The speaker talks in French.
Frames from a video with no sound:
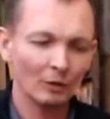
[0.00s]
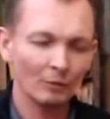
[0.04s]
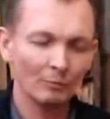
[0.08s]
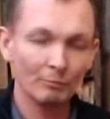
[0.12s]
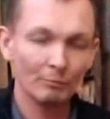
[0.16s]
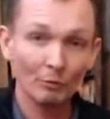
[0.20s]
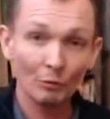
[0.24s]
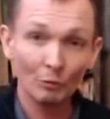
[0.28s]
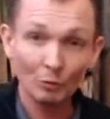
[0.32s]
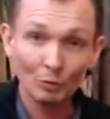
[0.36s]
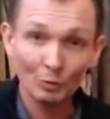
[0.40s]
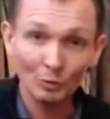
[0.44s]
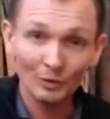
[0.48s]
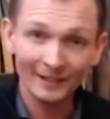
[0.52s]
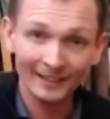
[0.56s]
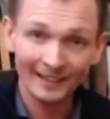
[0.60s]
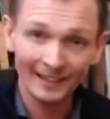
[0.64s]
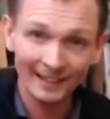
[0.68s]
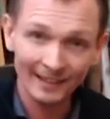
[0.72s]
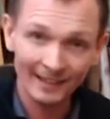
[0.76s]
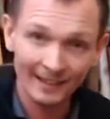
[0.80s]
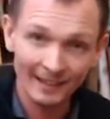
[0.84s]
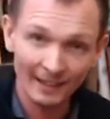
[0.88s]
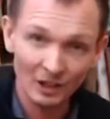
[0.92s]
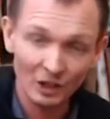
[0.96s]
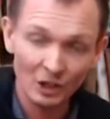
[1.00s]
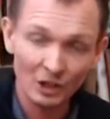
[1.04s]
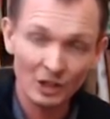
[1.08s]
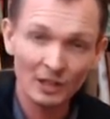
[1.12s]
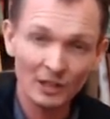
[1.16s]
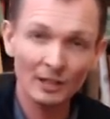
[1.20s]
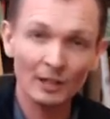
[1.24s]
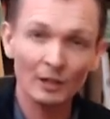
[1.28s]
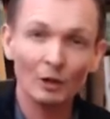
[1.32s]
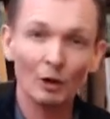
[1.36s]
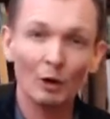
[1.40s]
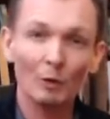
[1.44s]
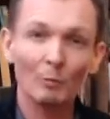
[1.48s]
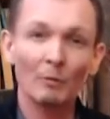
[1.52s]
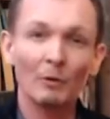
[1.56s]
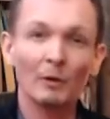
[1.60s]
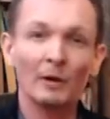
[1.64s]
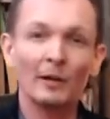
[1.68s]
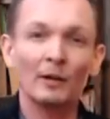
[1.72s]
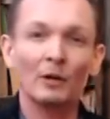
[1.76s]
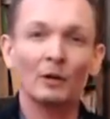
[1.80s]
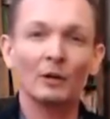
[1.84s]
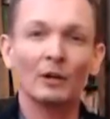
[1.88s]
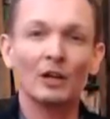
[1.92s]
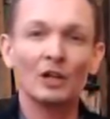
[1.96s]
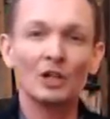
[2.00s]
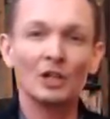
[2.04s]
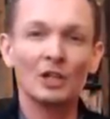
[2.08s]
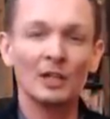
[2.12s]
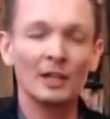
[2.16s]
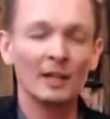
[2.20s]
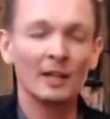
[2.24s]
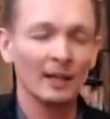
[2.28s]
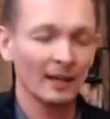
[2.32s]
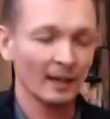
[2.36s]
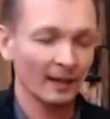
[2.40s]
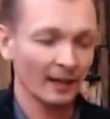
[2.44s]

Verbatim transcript: beaucoup d'énergie corporelle engagée